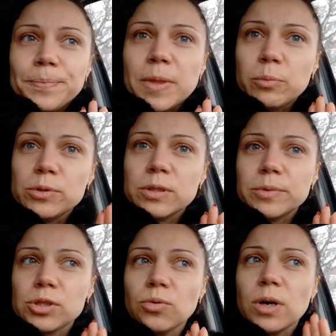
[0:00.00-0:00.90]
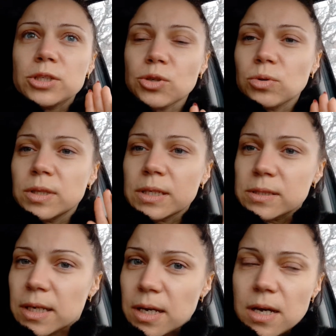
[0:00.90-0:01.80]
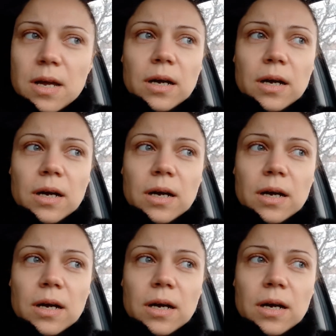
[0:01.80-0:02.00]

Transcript: допустим, что от школы до сада,